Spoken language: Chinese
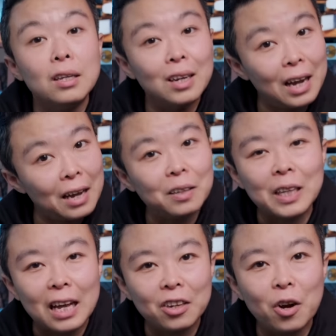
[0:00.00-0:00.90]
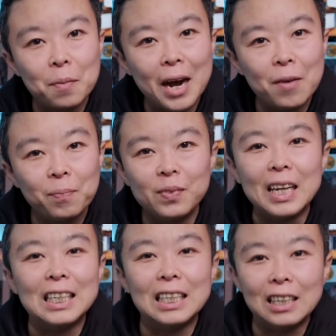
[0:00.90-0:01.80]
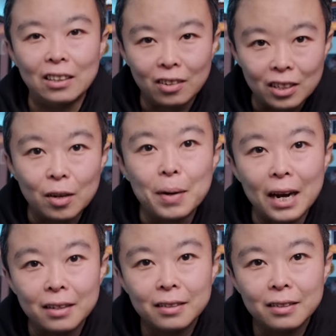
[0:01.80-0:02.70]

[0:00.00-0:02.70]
应该能拿到了吧，大家再等一等吧。